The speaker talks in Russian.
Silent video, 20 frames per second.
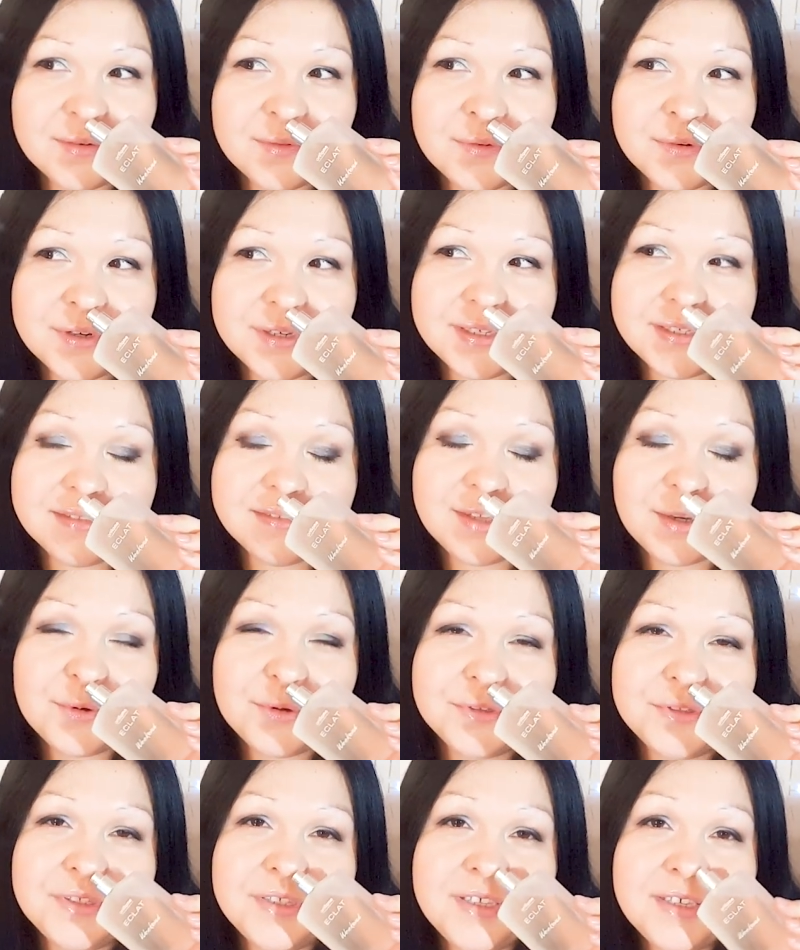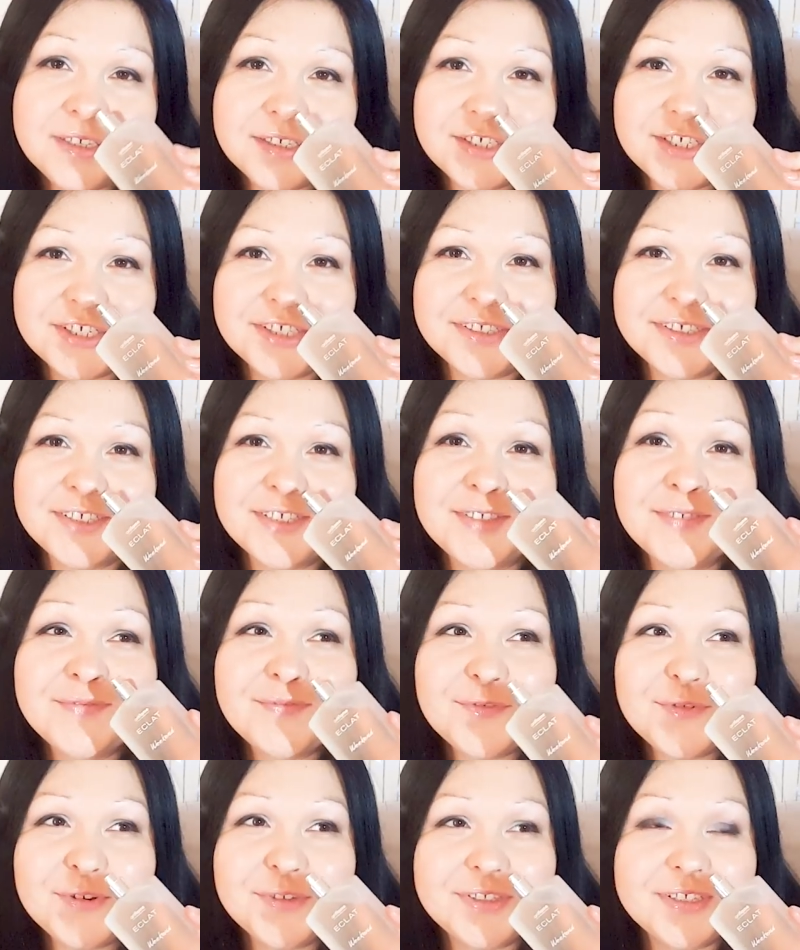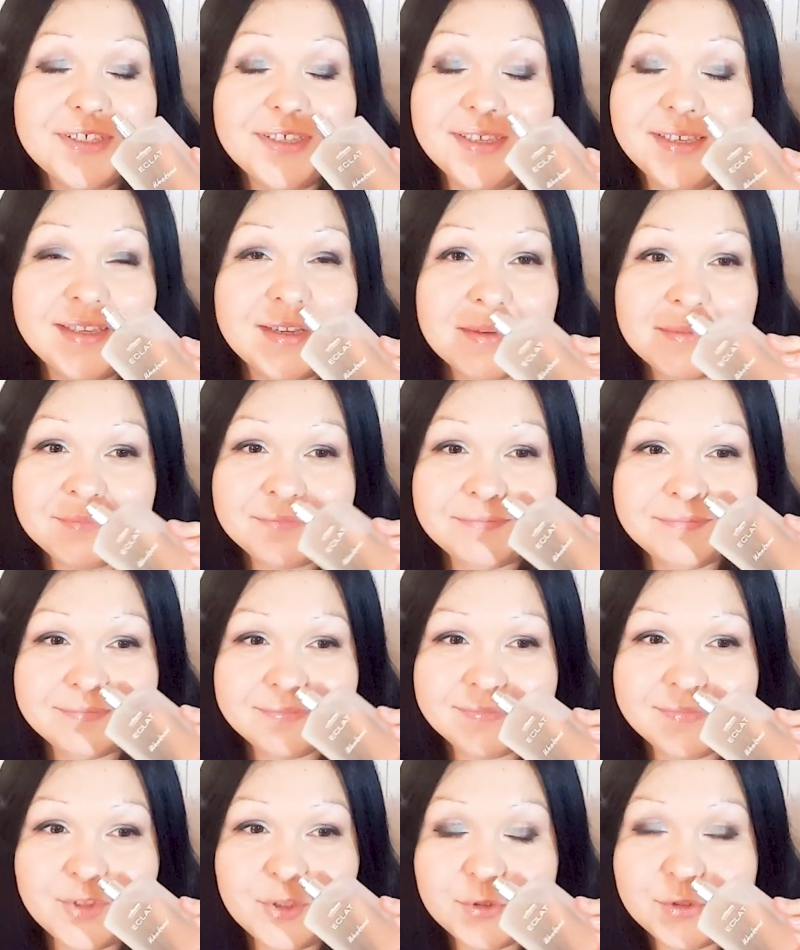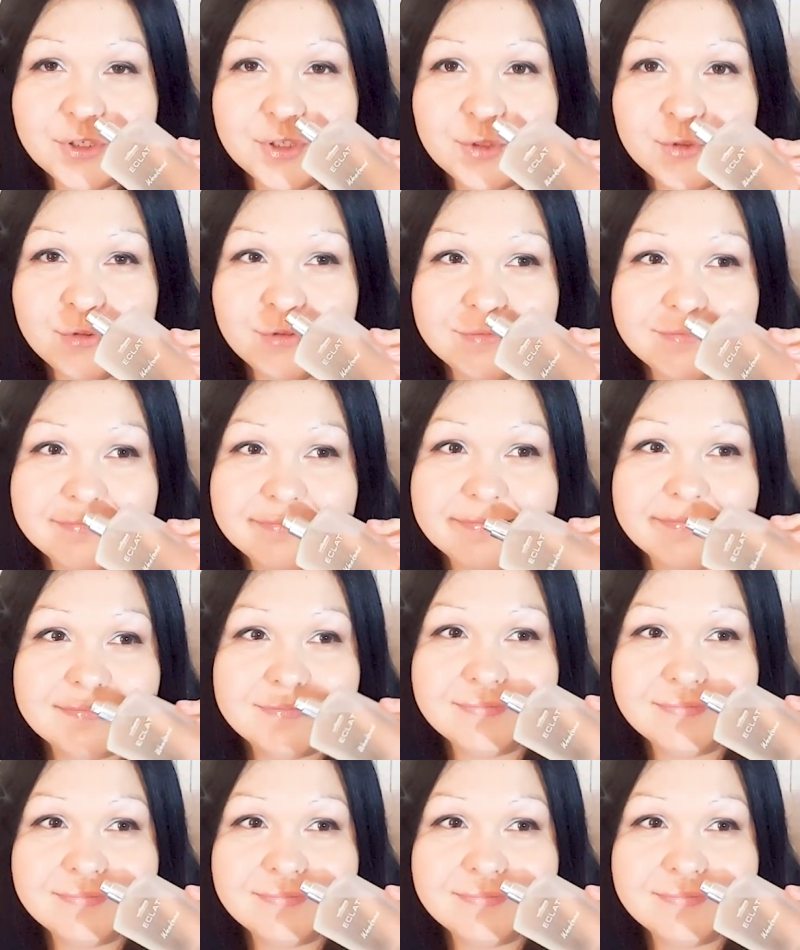Ой, такой нежный, звонкий. То есть, ну,